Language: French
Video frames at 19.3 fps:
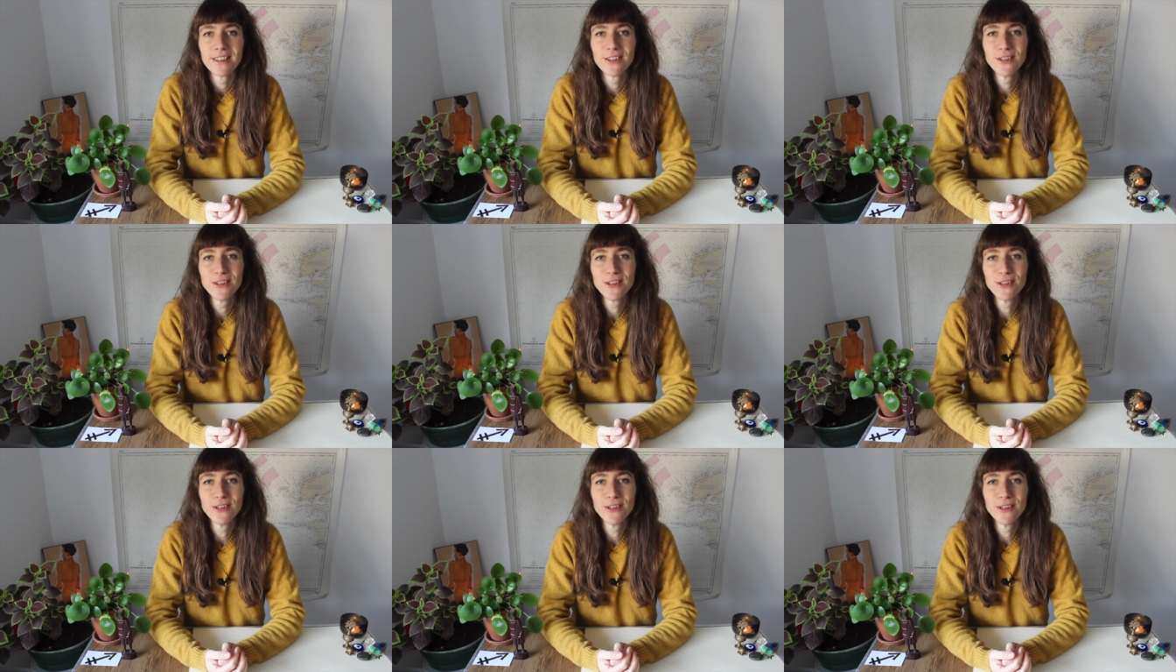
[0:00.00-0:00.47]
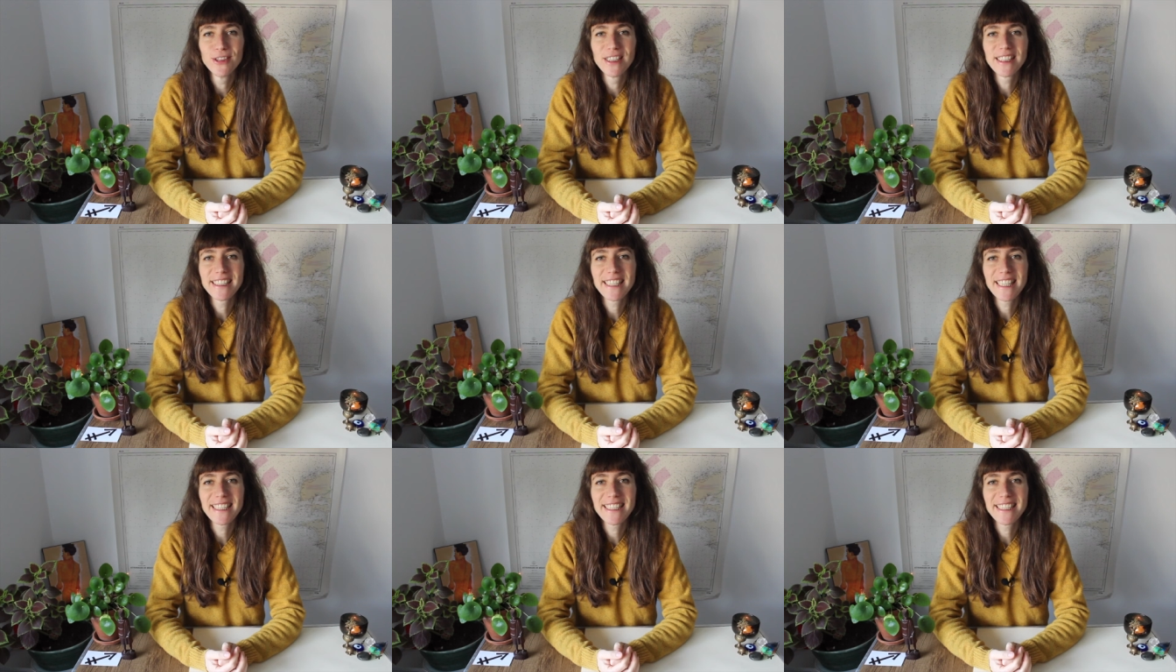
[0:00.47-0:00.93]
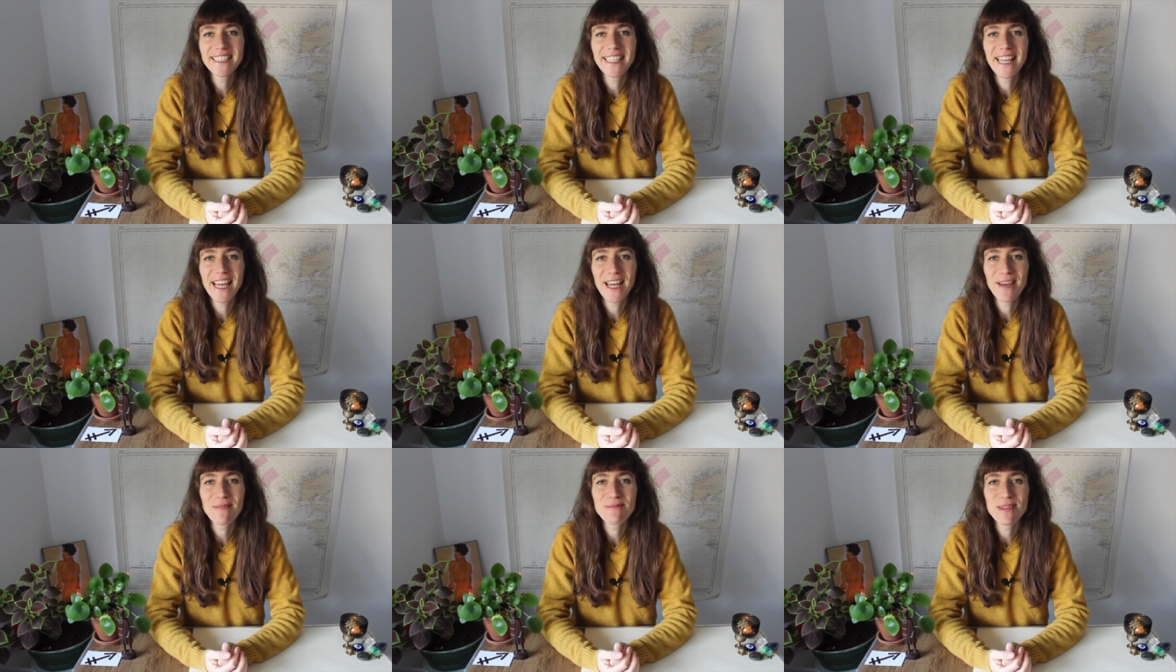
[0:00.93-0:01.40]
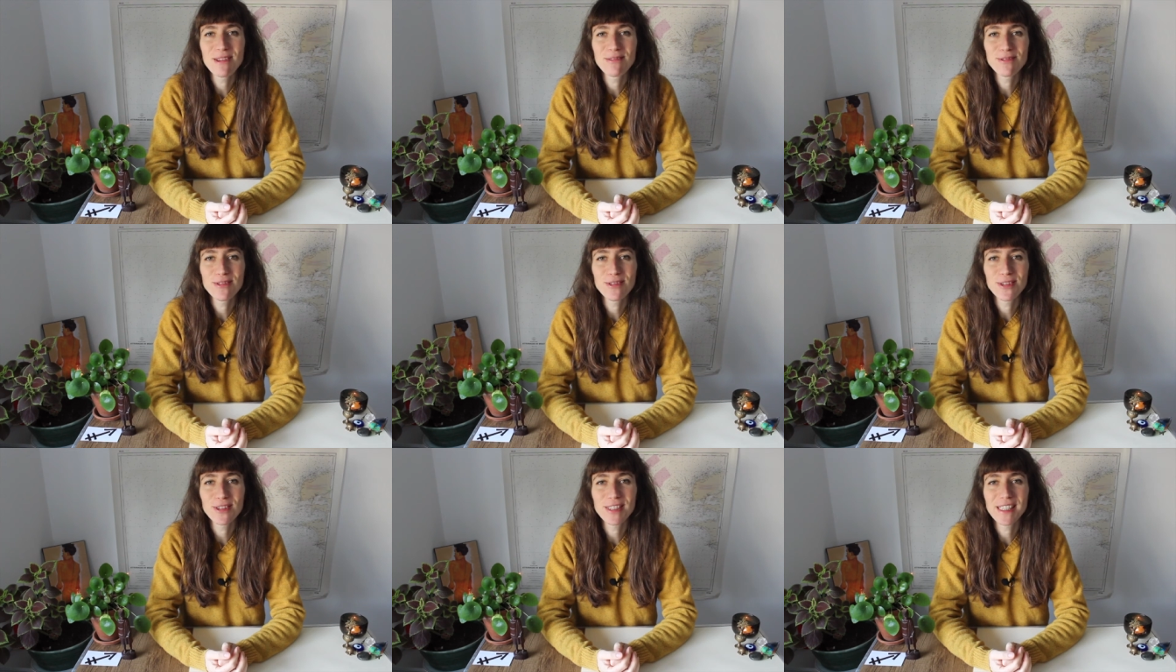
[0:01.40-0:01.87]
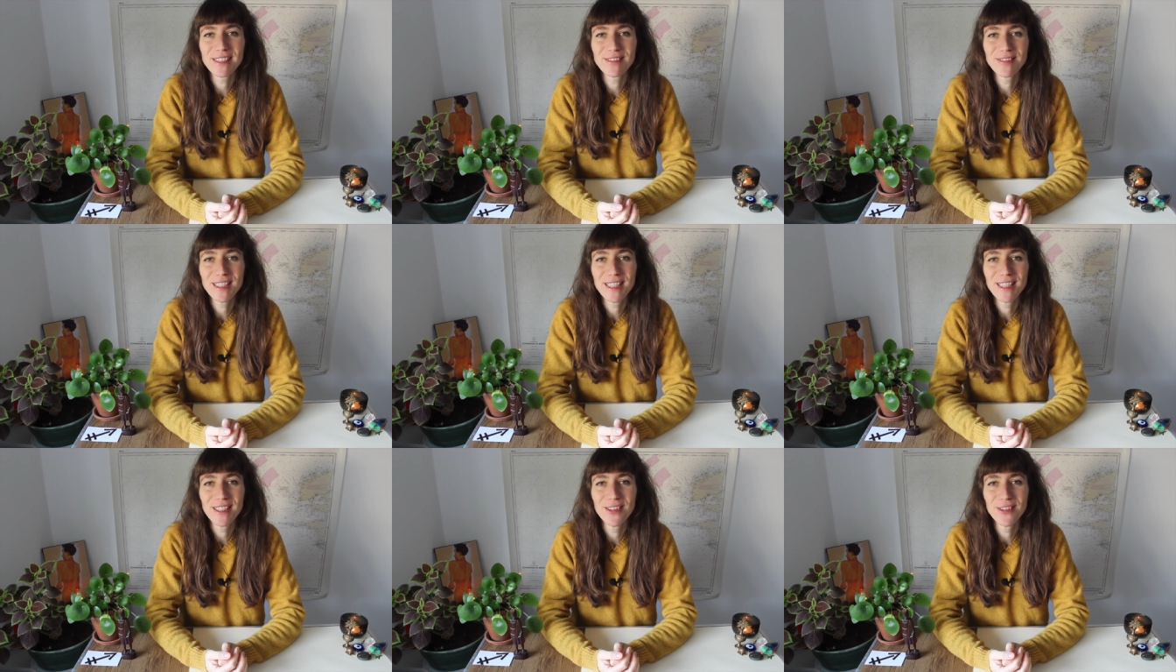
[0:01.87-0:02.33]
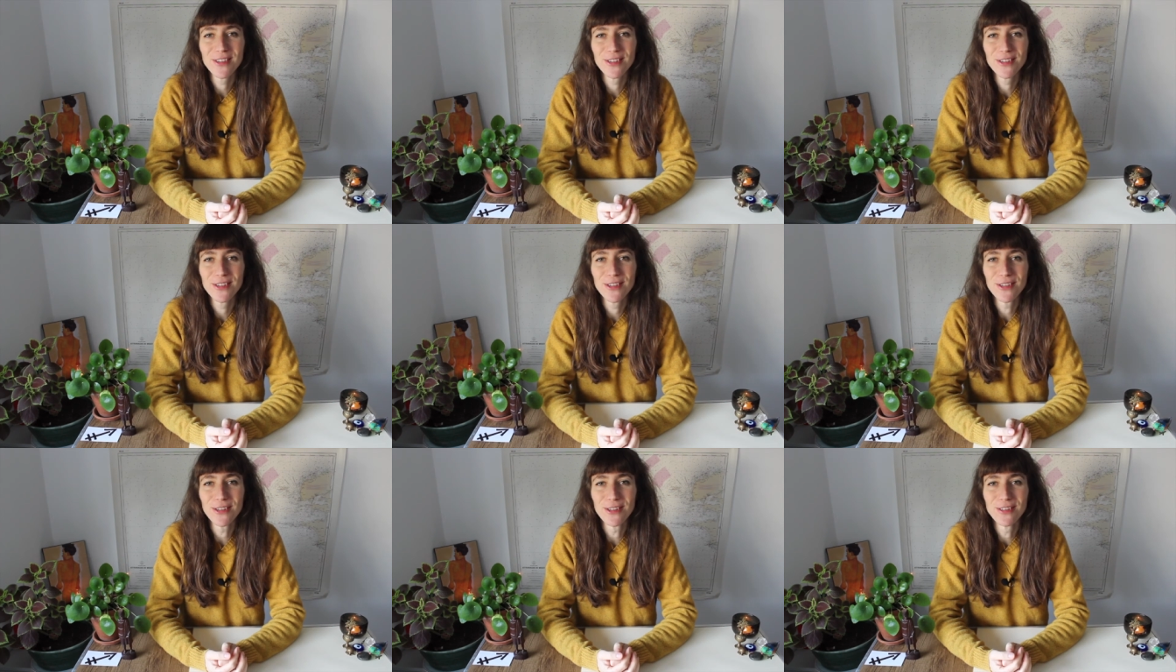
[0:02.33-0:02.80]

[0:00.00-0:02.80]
Coucou les Sagittaires, bienvenue dans cette vidéo.